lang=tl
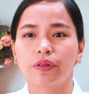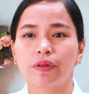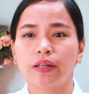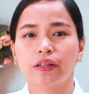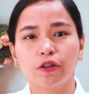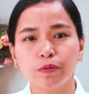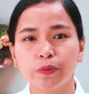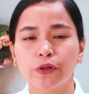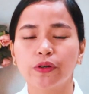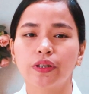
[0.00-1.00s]
Nataon
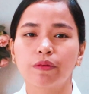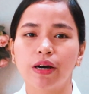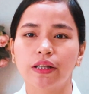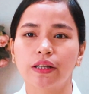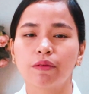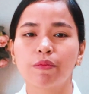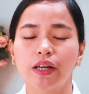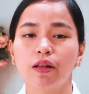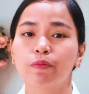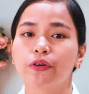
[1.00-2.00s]
po, 'di ba, na
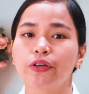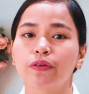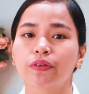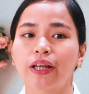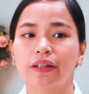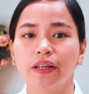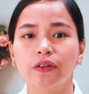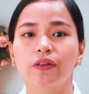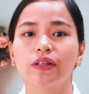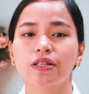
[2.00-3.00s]
nabaril po yung tatay
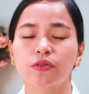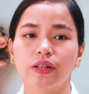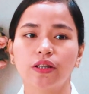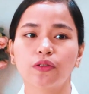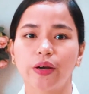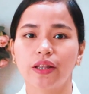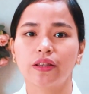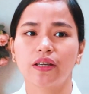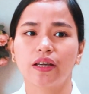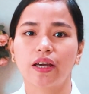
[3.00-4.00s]
ko last
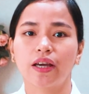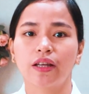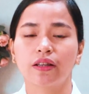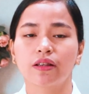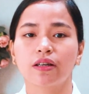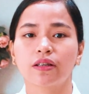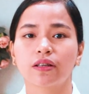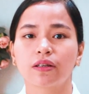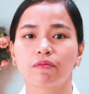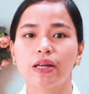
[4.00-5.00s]
2020 and
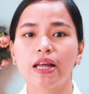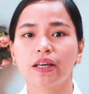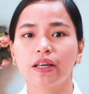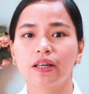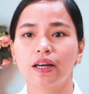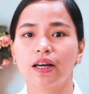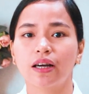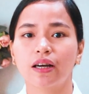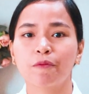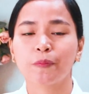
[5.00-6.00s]
malaking
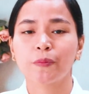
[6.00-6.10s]
uh,